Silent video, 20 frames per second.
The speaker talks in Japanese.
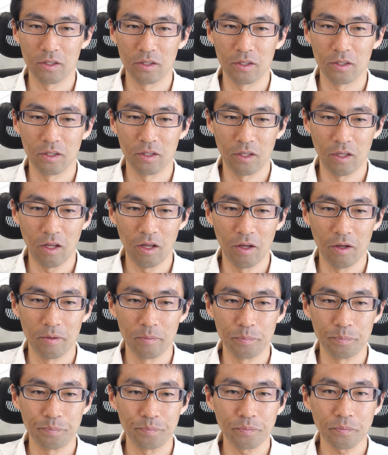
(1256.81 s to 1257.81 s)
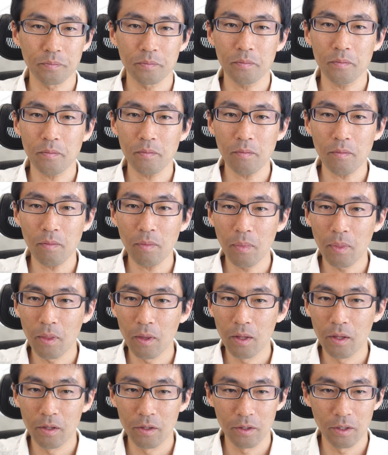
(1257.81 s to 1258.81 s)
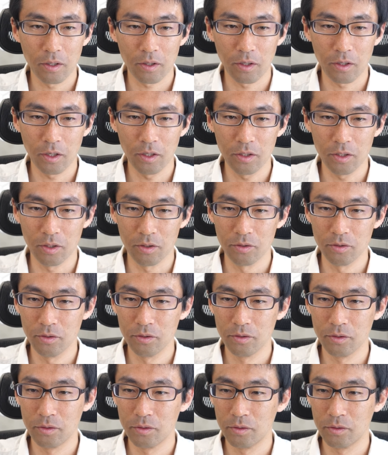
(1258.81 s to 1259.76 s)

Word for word: てなんか書いてる